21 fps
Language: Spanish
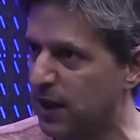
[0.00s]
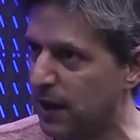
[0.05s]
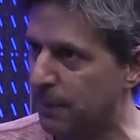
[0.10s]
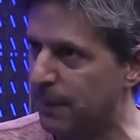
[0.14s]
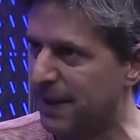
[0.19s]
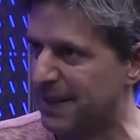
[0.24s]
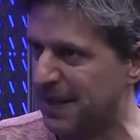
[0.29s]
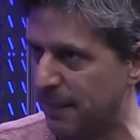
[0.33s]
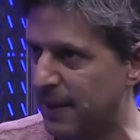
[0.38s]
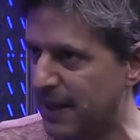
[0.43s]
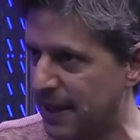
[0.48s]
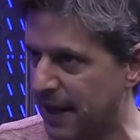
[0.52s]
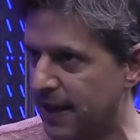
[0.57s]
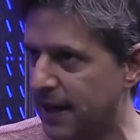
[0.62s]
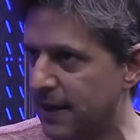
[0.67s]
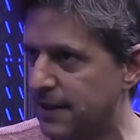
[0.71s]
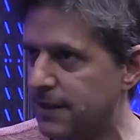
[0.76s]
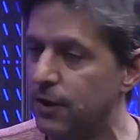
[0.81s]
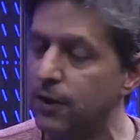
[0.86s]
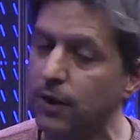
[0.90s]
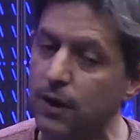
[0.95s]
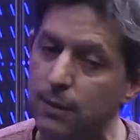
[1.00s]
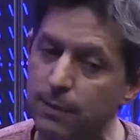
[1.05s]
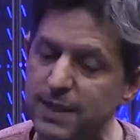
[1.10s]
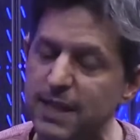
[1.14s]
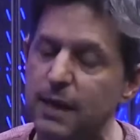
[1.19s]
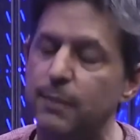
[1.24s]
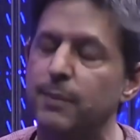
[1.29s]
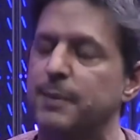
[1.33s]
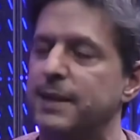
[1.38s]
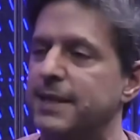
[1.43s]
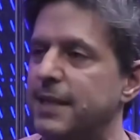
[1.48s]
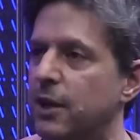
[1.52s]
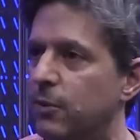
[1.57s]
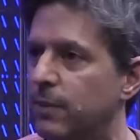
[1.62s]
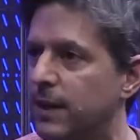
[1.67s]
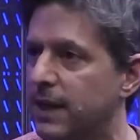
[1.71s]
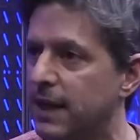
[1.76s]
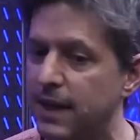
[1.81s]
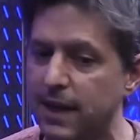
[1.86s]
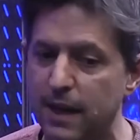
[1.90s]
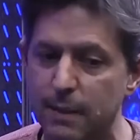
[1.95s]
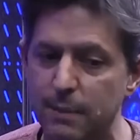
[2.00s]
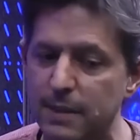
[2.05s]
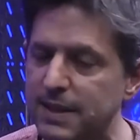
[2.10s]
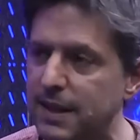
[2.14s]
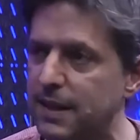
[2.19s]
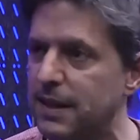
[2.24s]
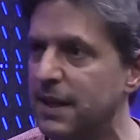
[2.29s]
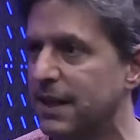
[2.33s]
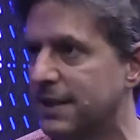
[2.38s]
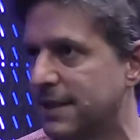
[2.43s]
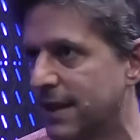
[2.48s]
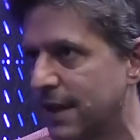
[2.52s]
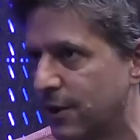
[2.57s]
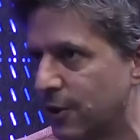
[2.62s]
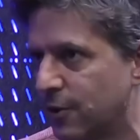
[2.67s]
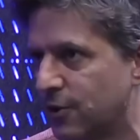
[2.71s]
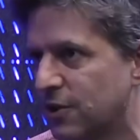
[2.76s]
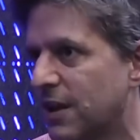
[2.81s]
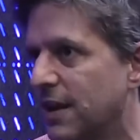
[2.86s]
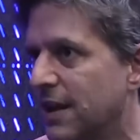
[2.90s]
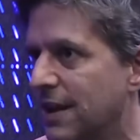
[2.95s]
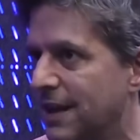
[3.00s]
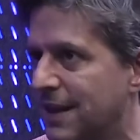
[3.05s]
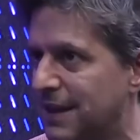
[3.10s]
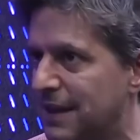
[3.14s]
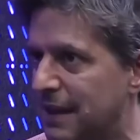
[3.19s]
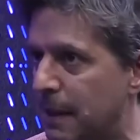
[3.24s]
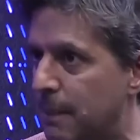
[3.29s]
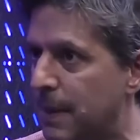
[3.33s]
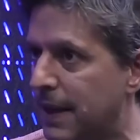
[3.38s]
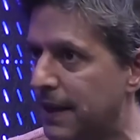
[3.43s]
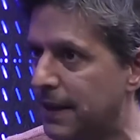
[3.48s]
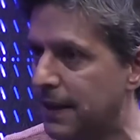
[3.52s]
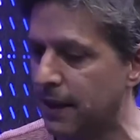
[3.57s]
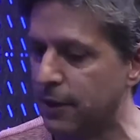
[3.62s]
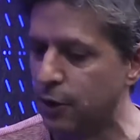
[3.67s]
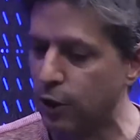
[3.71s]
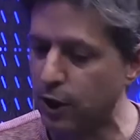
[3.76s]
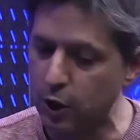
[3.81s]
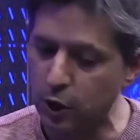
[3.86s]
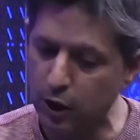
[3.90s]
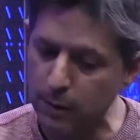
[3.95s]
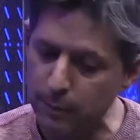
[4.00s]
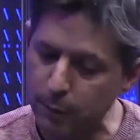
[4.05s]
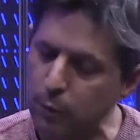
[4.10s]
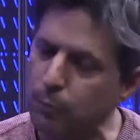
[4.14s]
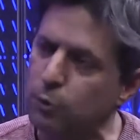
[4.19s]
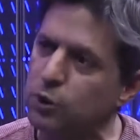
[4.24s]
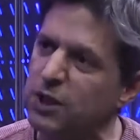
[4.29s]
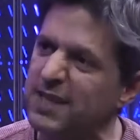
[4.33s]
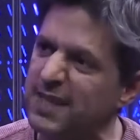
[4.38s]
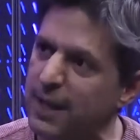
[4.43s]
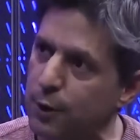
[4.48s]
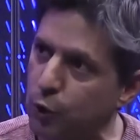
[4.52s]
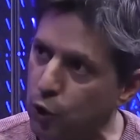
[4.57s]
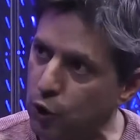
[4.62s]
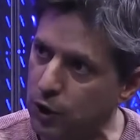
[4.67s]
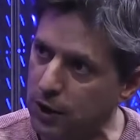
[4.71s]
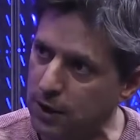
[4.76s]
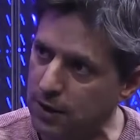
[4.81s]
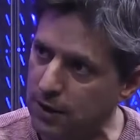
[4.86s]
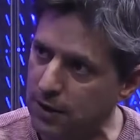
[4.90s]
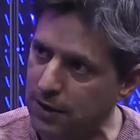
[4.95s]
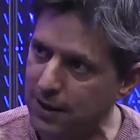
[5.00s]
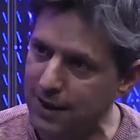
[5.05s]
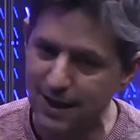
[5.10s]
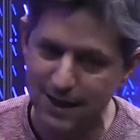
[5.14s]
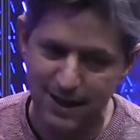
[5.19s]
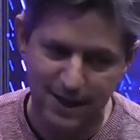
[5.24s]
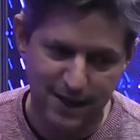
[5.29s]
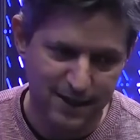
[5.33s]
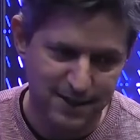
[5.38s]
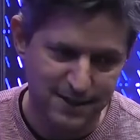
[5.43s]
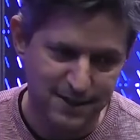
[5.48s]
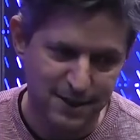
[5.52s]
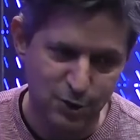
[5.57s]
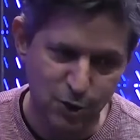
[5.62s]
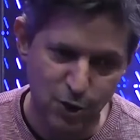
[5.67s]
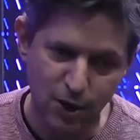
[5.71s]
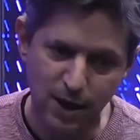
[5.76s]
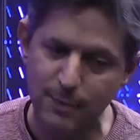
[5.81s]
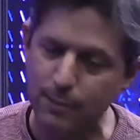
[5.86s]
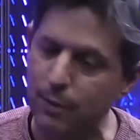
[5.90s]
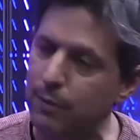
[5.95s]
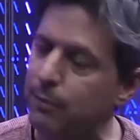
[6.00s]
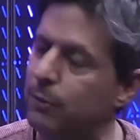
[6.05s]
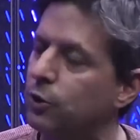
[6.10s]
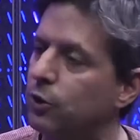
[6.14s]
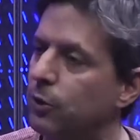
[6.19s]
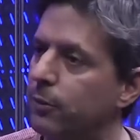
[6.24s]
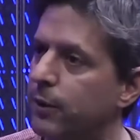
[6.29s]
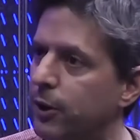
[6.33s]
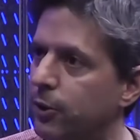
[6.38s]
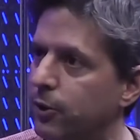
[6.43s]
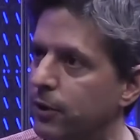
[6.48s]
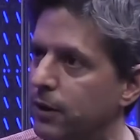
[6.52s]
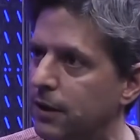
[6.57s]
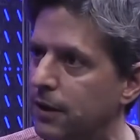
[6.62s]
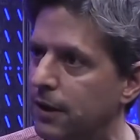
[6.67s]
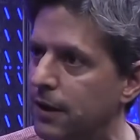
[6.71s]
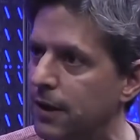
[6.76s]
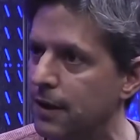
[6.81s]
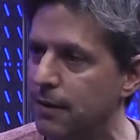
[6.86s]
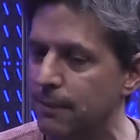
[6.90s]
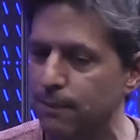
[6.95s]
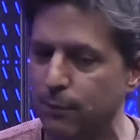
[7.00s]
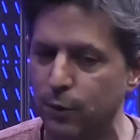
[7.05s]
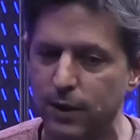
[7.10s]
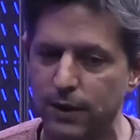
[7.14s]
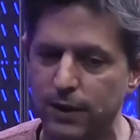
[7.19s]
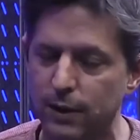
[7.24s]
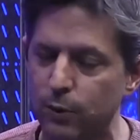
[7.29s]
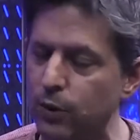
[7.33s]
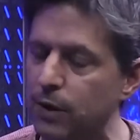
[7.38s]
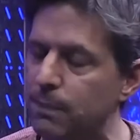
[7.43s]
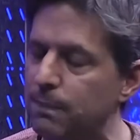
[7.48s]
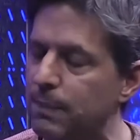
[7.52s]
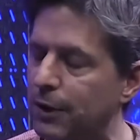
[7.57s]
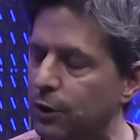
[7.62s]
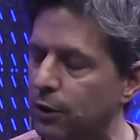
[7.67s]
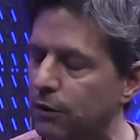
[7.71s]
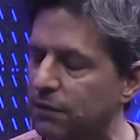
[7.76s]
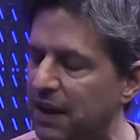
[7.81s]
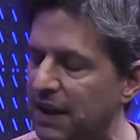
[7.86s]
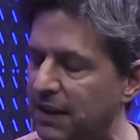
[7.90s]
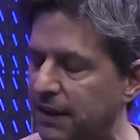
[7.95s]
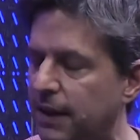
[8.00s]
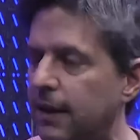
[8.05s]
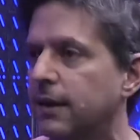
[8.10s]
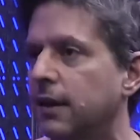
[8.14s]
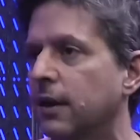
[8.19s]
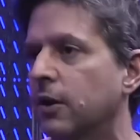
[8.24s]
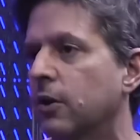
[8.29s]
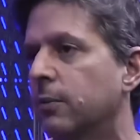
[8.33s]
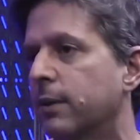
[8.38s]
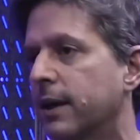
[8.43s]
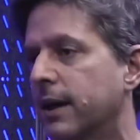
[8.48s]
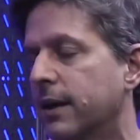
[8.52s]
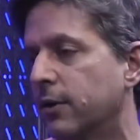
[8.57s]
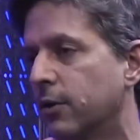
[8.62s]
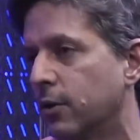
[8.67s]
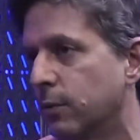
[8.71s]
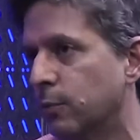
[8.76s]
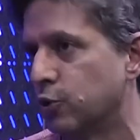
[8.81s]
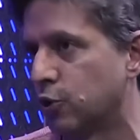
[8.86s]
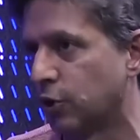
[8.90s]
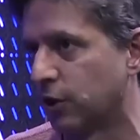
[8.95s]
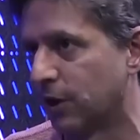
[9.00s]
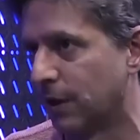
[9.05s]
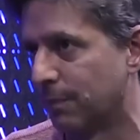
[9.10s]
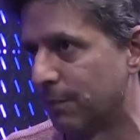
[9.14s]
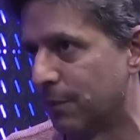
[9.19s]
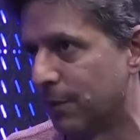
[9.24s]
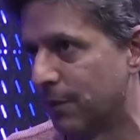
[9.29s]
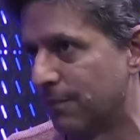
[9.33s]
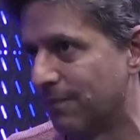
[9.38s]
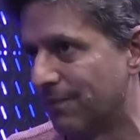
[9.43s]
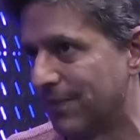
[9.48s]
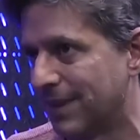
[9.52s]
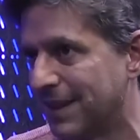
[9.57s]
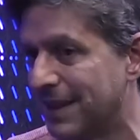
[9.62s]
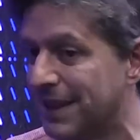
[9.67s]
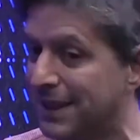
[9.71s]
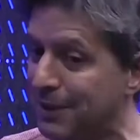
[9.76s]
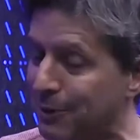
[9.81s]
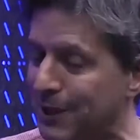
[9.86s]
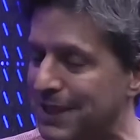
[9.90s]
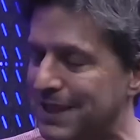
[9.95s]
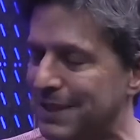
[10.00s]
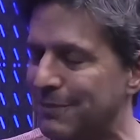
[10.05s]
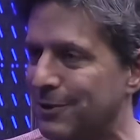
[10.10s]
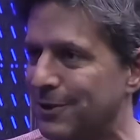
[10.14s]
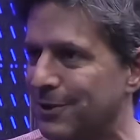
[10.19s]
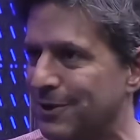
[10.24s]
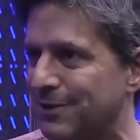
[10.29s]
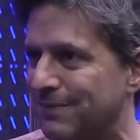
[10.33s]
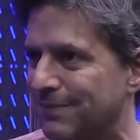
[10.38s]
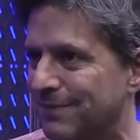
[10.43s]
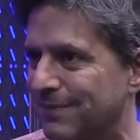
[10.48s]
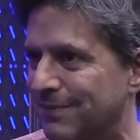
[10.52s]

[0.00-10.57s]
¿Qué pasa mañana? Sino qué pasa pasado mañana y qué pasa en 10 años y en 20 años. Que lo que podemos hacer hoy, las decisiones que podemos tomar hoy, pueden tener un impacto fantástico para dentro de mucho tiempo. Y está buenísimo eso.